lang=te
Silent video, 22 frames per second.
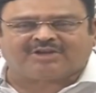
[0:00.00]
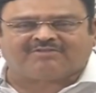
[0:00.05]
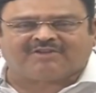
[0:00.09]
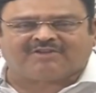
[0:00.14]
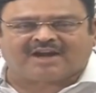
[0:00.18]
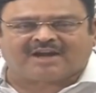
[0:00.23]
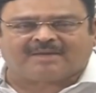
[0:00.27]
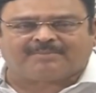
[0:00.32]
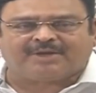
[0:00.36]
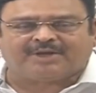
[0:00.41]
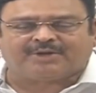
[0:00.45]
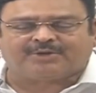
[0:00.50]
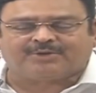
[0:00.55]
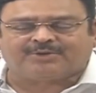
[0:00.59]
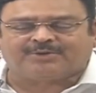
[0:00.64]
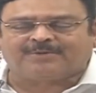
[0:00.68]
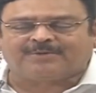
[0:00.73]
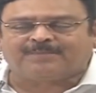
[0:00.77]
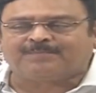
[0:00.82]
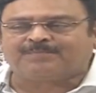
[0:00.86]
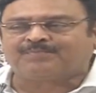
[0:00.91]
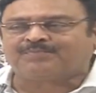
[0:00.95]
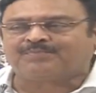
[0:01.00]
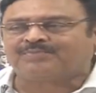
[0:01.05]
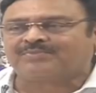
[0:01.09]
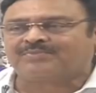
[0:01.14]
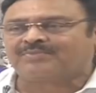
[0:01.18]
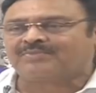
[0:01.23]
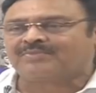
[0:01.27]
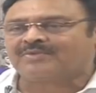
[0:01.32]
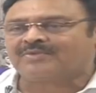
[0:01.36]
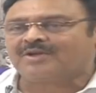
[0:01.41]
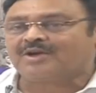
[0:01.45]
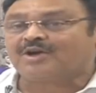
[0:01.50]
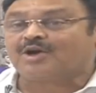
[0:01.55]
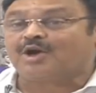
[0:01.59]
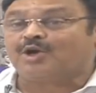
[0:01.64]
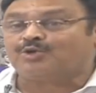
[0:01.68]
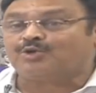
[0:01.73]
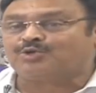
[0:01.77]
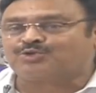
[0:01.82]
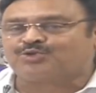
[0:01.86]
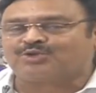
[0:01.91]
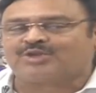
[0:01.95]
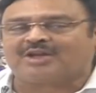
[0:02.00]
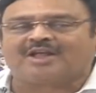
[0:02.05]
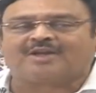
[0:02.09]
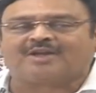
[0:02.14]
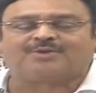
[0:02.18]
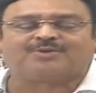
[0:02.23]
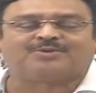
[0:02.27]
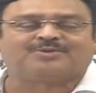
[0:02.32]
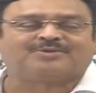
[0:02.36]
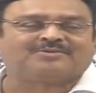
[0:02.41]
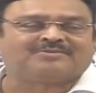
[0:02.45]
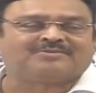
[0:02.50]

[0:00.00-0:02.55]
ఇవాళ మీరు కలుస్తున్నారు